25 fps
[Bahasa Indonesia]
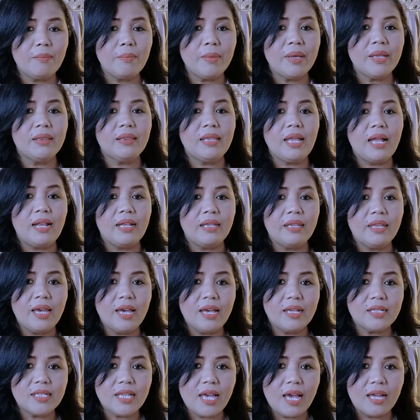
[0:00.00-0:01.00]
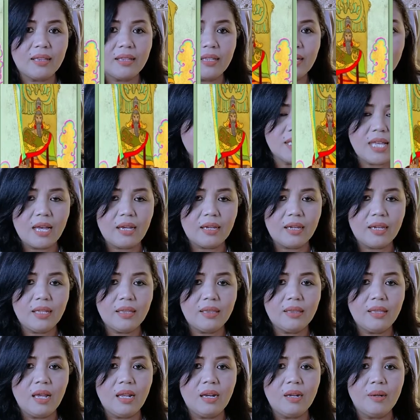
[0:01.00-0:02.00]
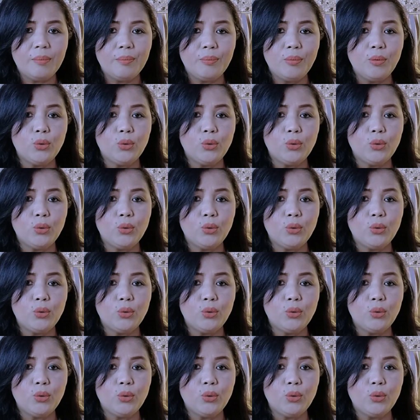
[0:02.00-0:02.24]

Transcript: mentalnya saat ini sakit dan